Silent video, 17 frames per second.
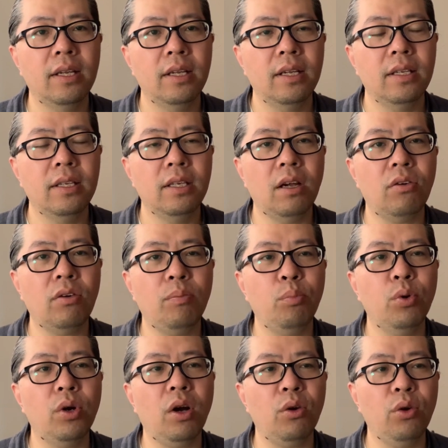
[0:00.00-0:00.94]
你要说
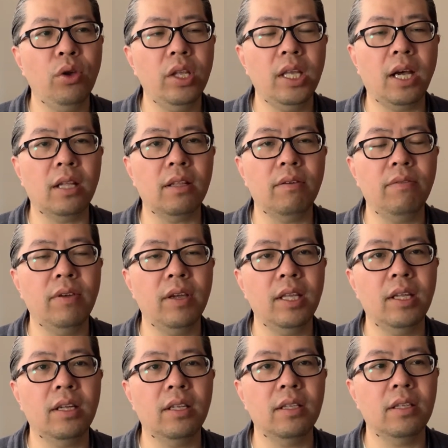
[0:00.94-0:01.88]
不靠螺旋桨能飞
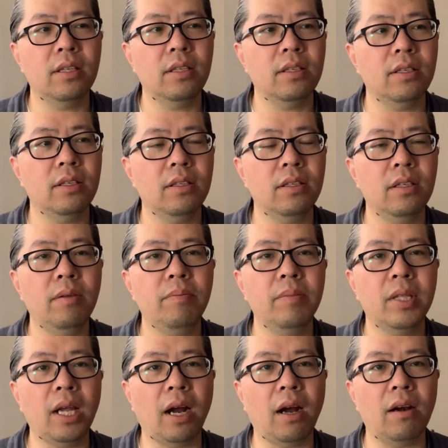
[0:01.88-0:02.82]
的那么
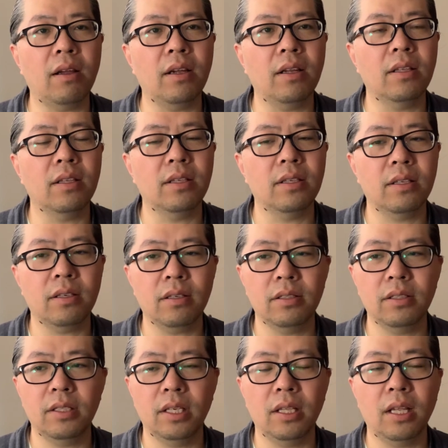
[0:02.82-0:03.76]
点儿的，
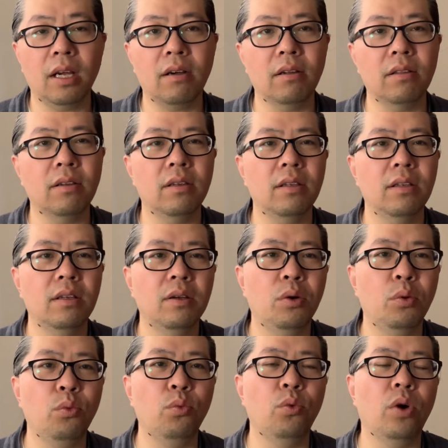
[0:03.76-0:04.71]
现在可能
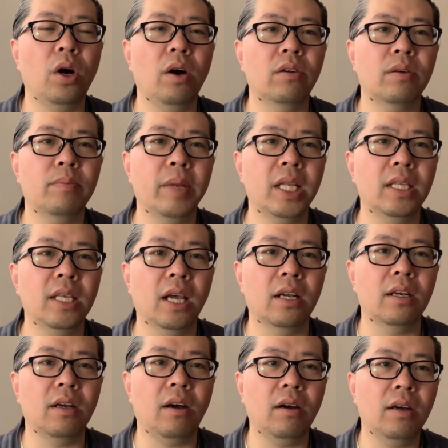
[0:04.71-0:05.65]
我是没见
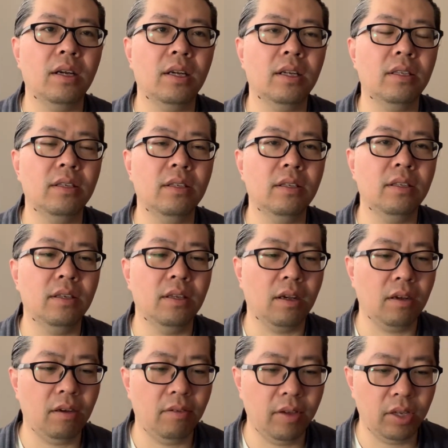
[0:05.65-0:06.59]
着。啊，您您
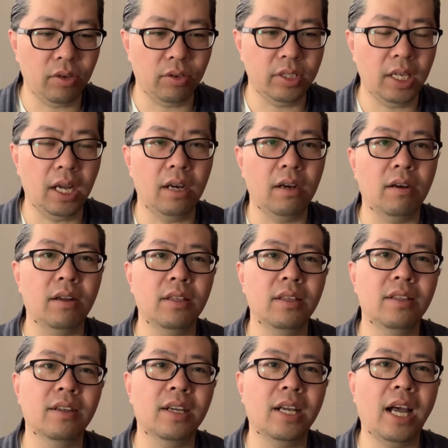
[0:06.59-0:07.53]
各位有见识的，
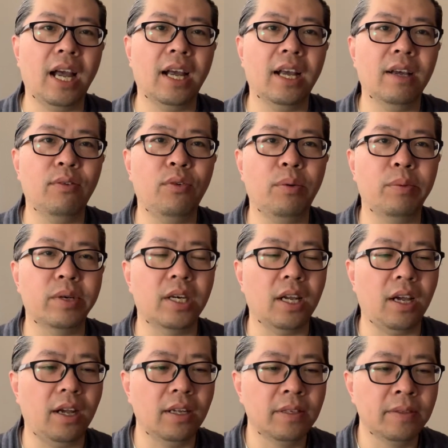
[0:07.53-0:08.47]
您能看看？我不知
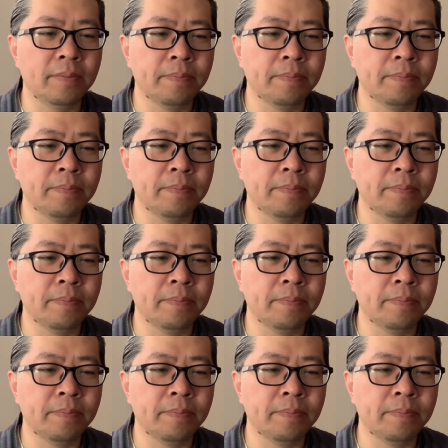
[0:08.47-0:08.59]
道，